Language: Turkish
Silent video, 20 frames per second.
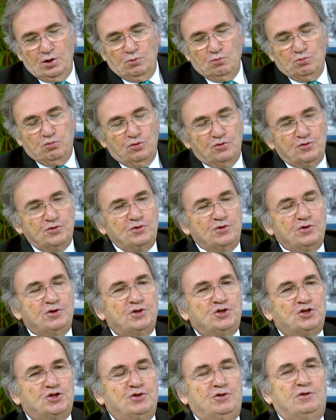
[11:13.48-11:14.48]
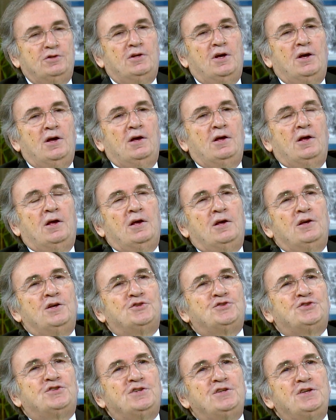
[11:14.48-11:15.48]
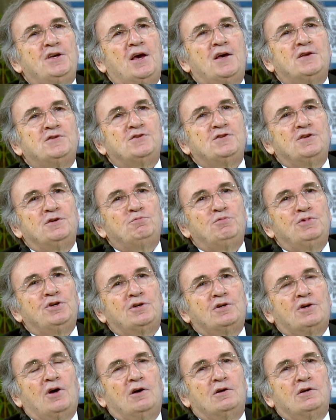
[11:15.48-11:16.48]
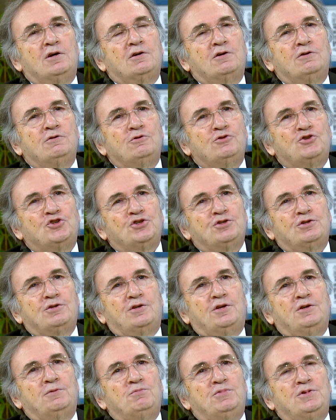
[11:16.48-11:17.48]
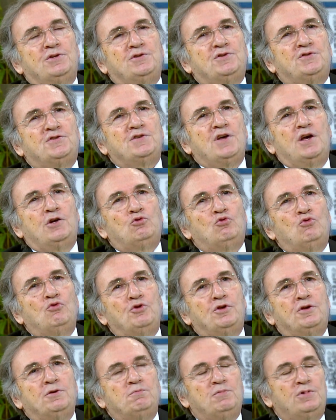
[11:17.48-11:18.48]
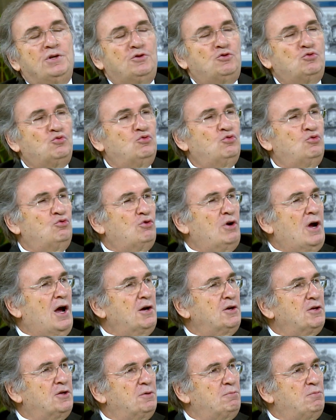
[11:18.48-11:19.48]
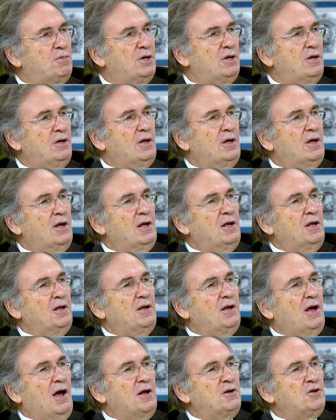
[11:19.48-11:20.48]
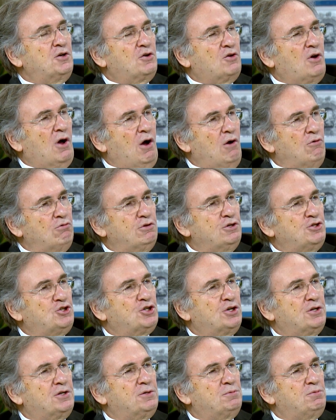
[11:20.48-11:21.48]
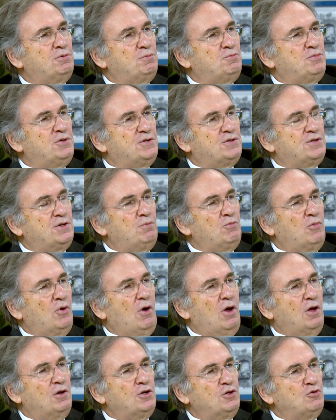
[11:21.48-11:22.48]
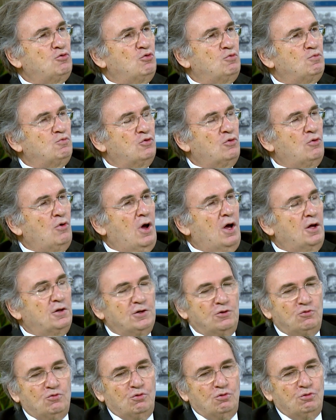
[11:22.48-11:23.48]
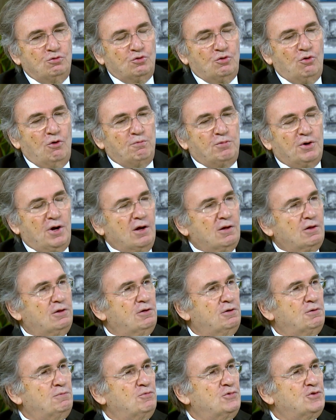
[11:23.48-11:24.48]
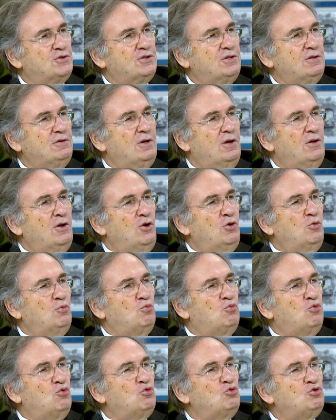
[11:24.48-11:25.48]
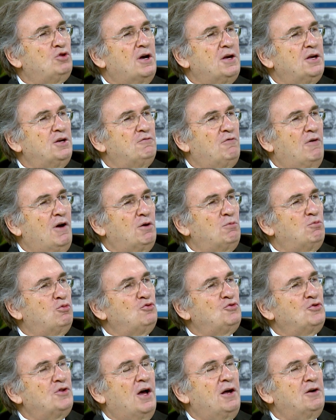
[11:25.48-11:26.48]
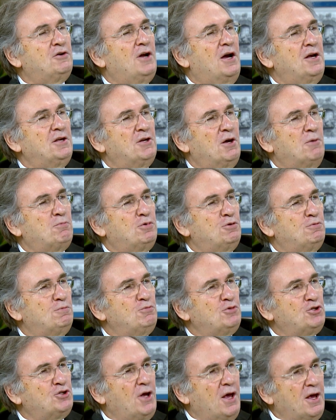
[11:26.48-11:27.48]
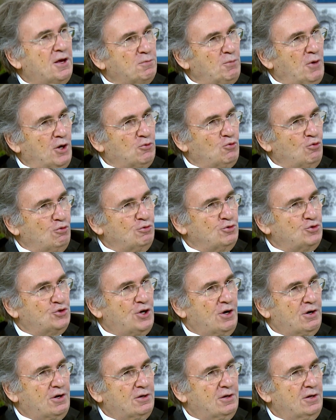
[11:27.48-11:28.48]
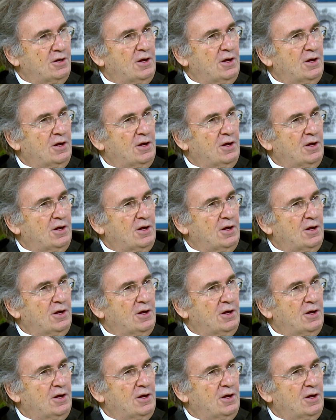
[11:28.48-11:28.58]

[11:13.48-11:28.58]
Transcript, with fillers: Bunun dışında Siyez gibi, Karakılçık gibi, Zerun gibi, Turan gibi yani Kavlıca gibi bizim Anadolu, Anadolu topraklarımızın buğdayı var. Bunlardan yapılmış ekmek olacak.